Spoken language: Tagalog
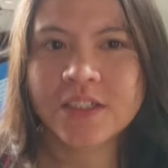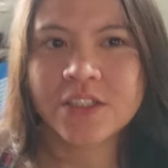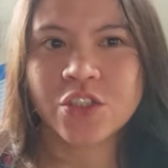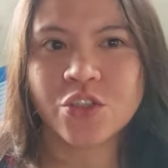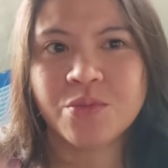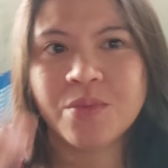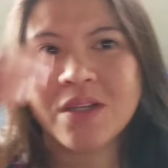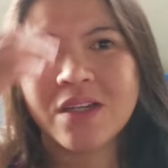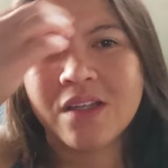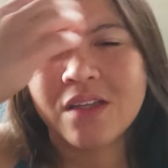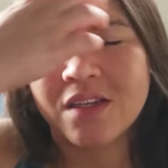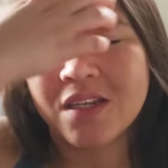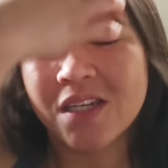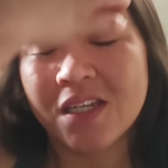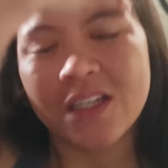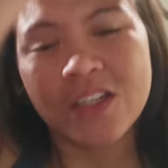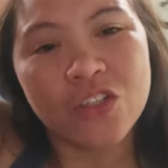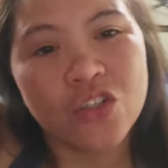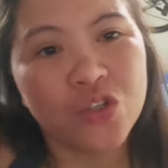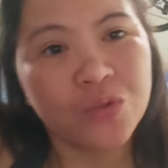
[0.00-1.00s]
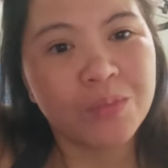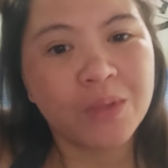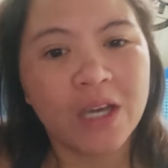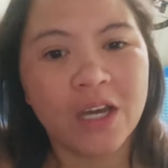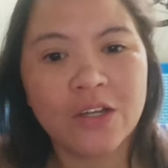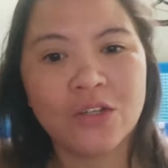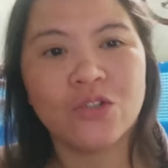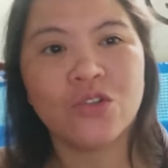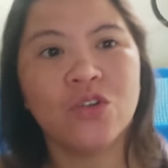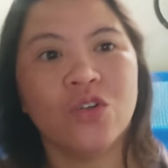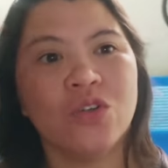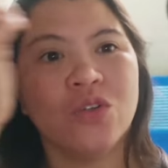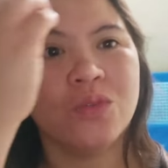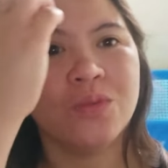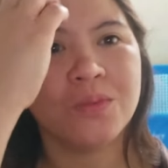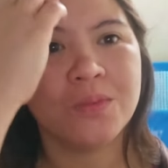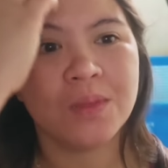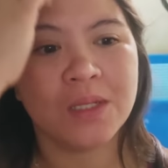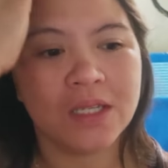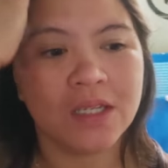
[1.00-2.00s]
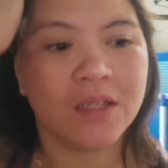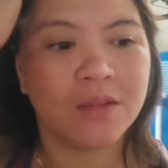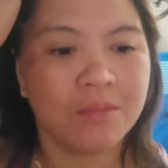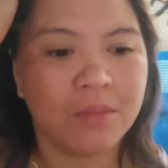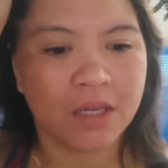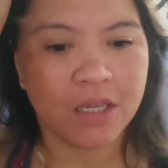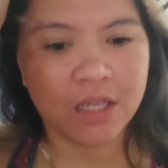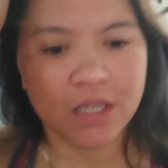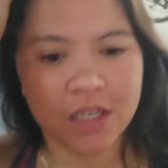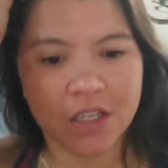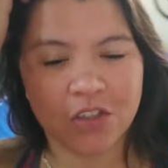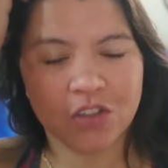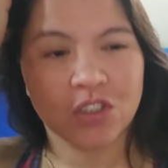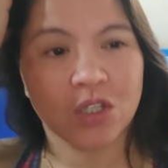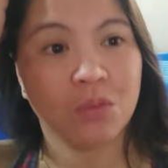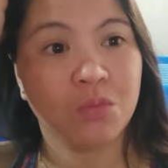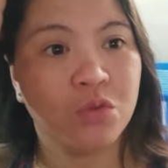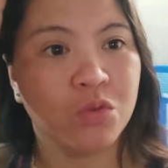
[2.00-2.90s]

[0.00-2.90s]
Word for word: So, maririnig nyo may ano, may maingin sa